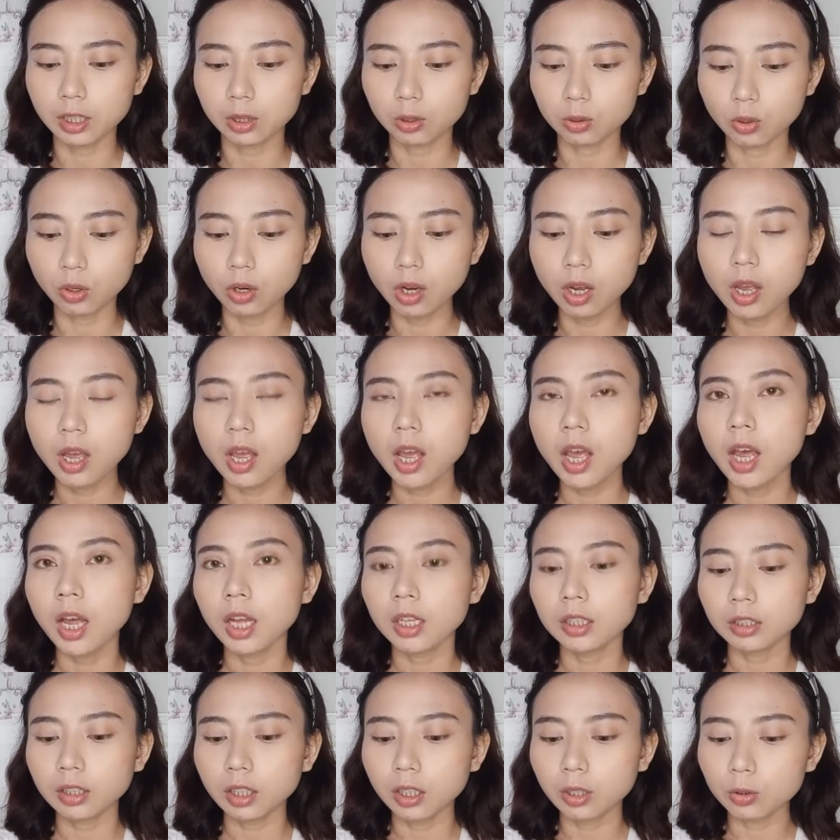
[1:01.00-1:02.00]
gitu
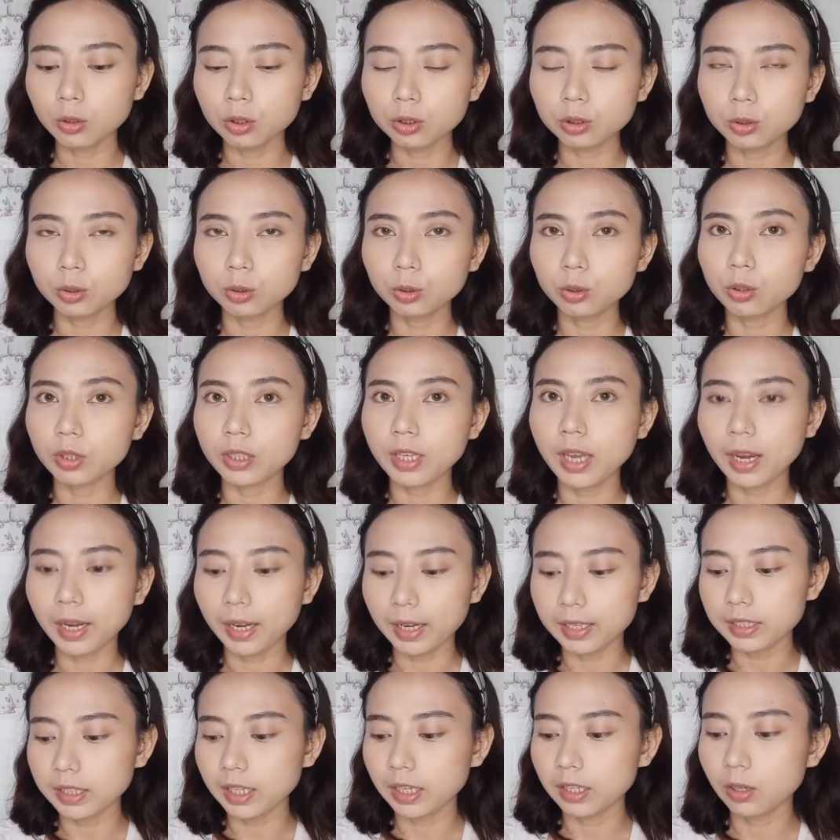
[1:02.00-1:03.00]
terus untuk yang
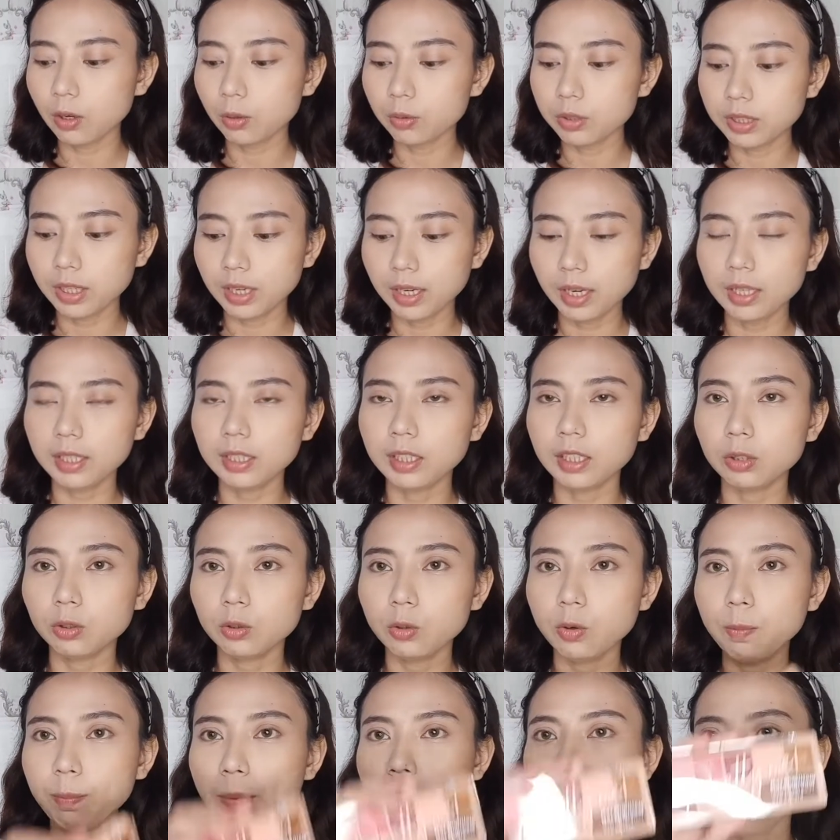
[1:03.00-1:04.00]
eyeshadownya ini
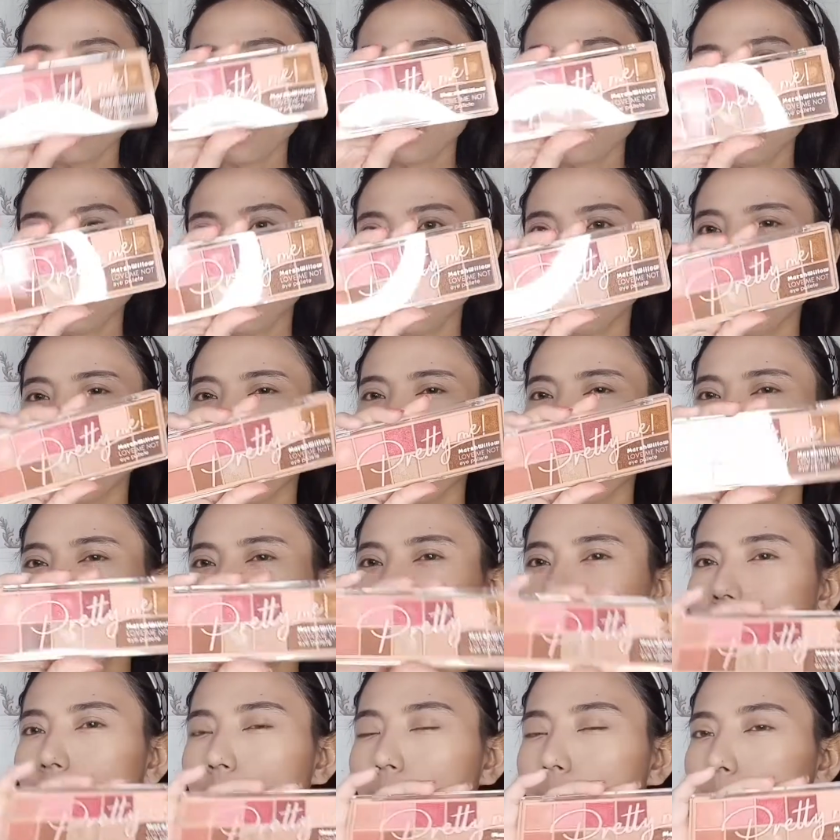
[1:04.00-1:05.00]
tuh pakai
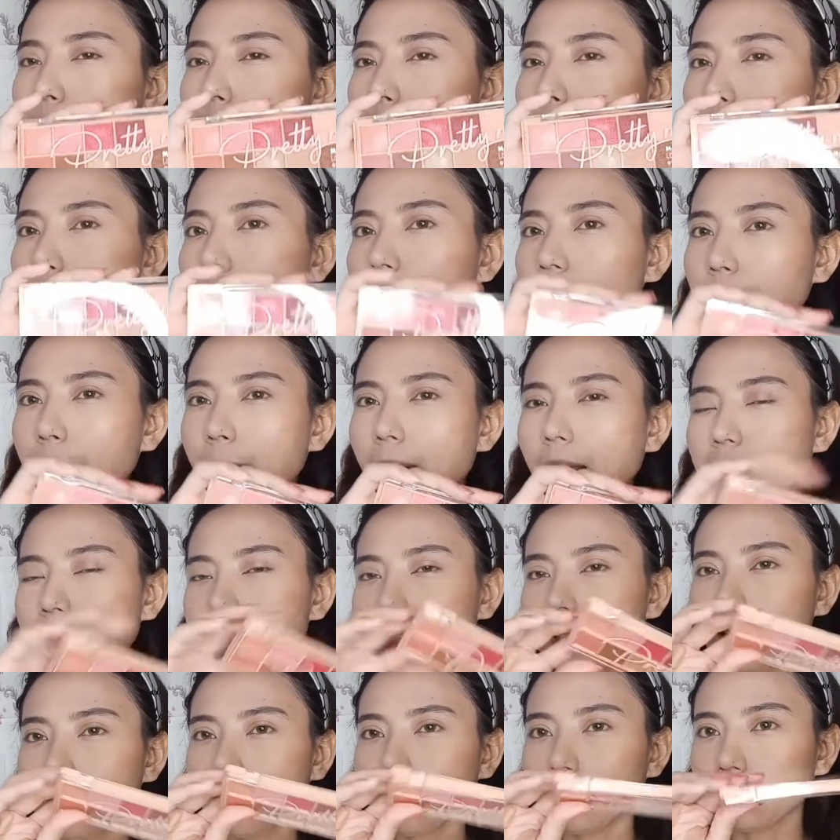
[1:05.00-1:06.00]
kayak uh,
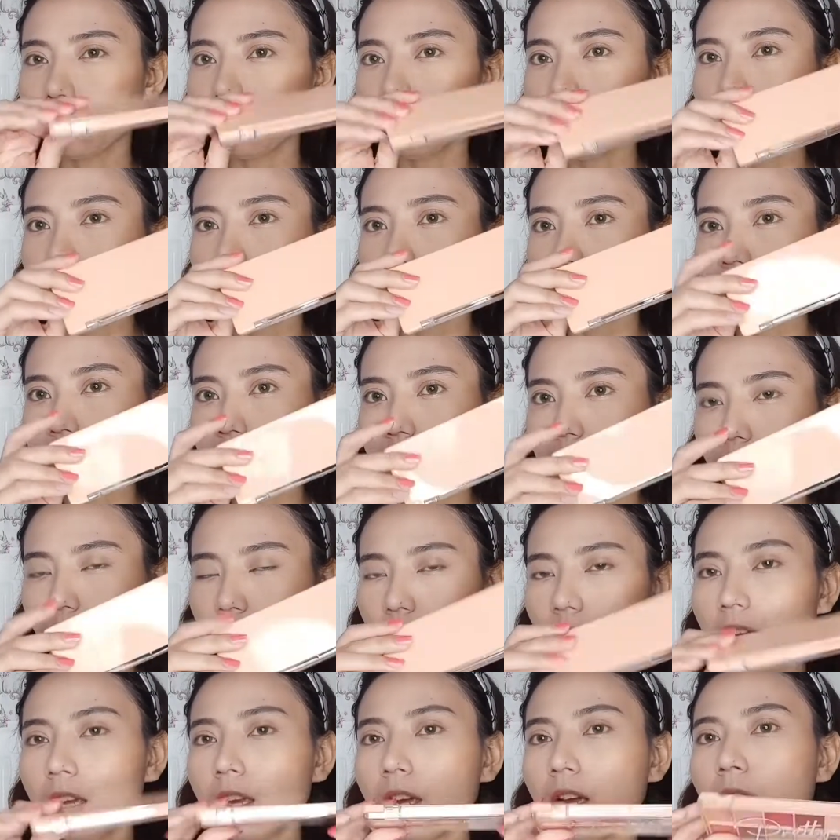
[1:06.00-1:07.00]
plastik gitu
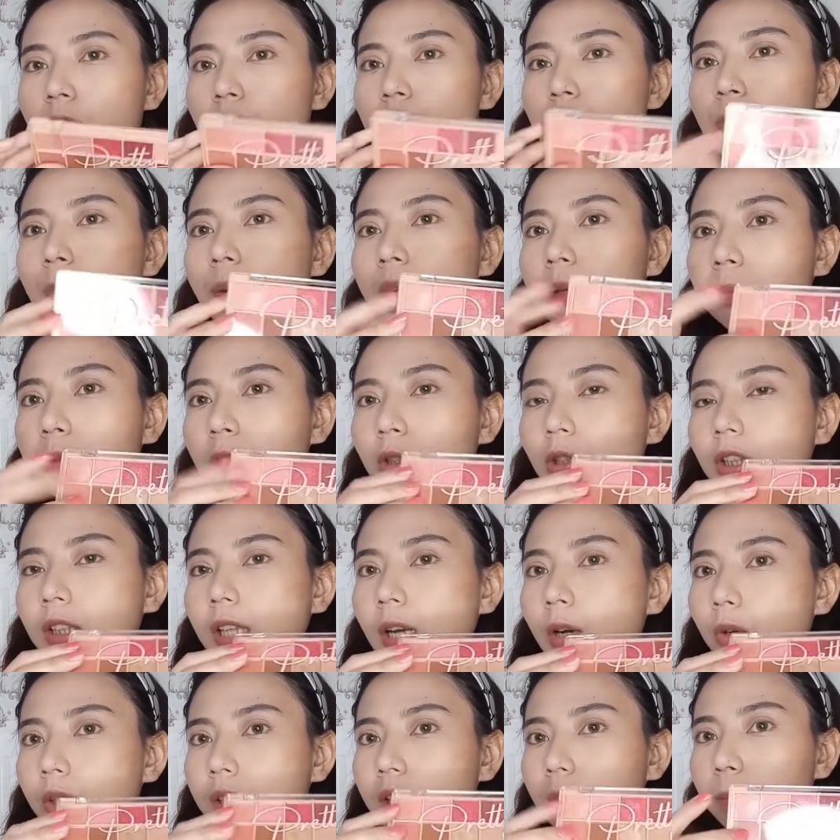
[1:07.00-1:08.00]
case-nya. Cuman menurut
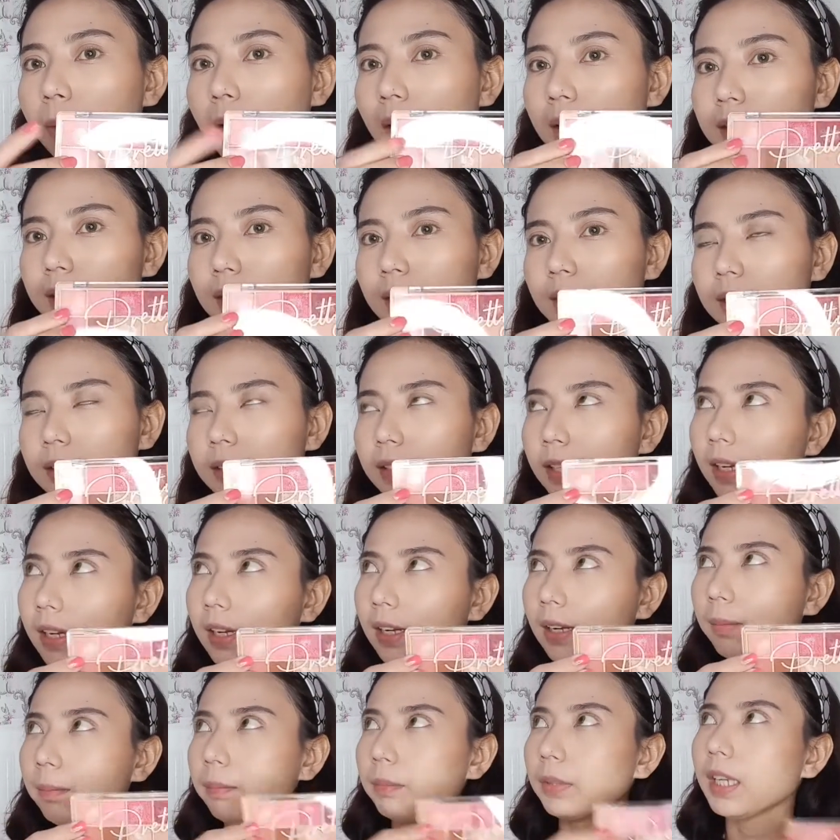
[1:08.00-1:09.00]
aku ini
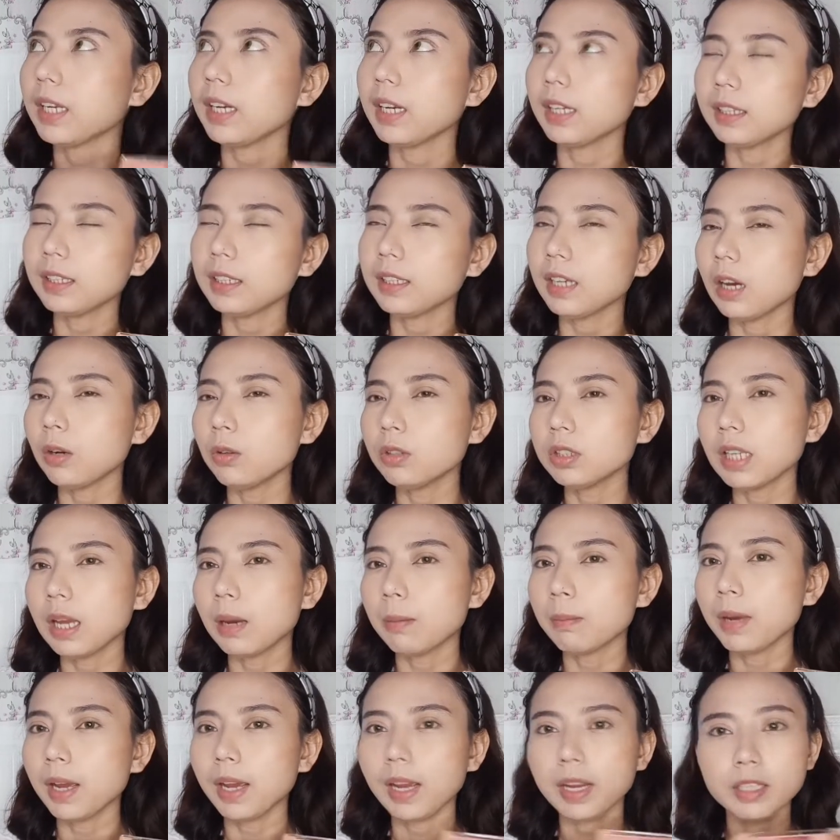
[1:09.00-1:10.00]
plastiknya ngingetin aku
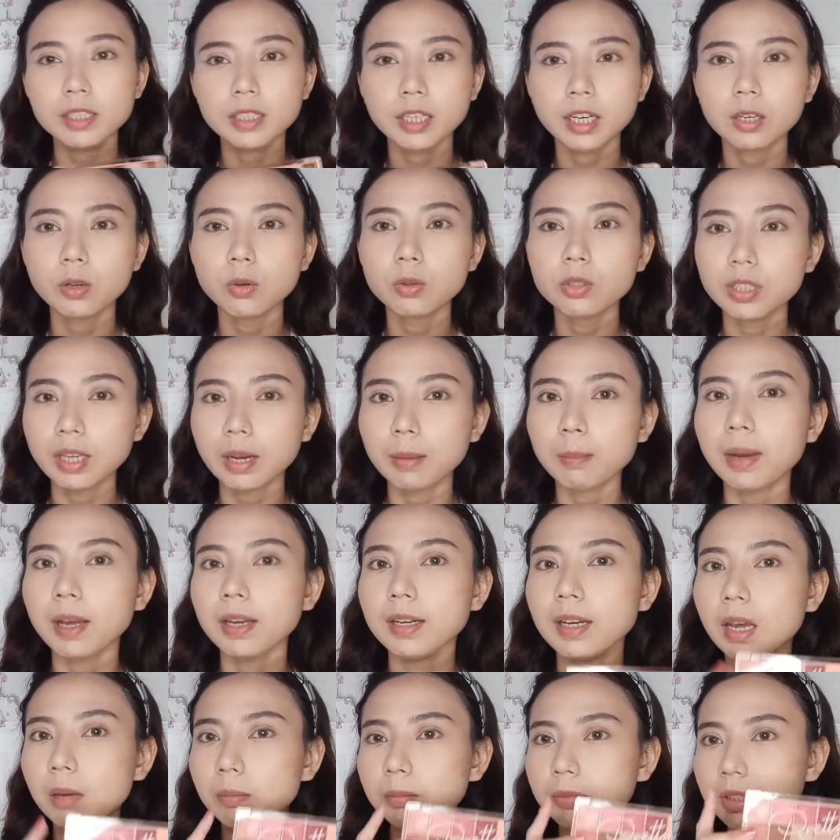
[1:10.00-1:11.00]
sama eyeshadow-nya
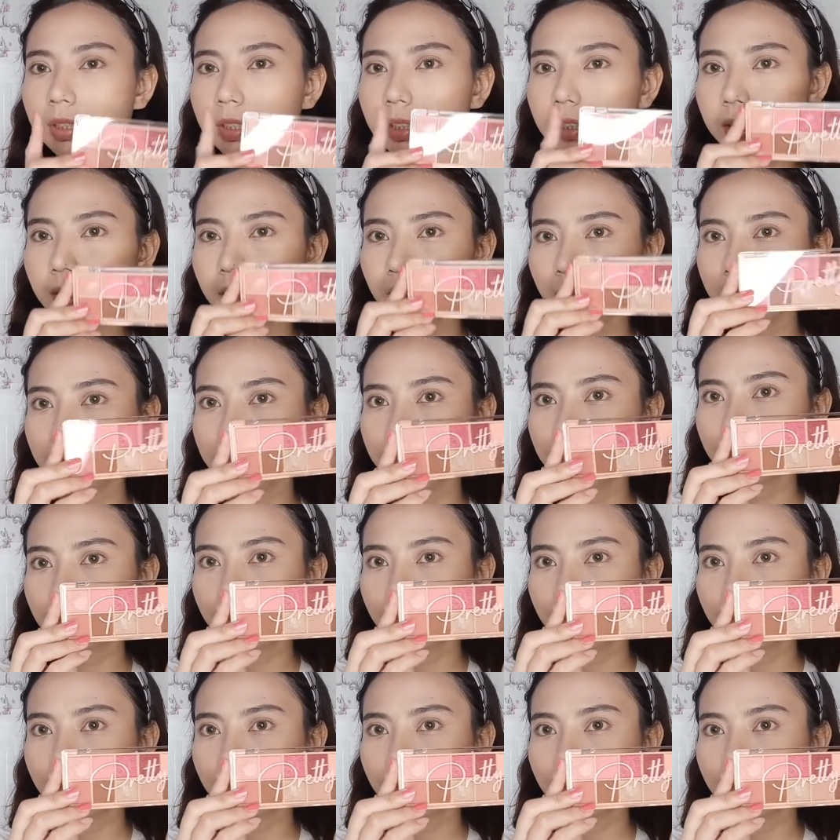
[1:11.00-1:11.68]
Madam G.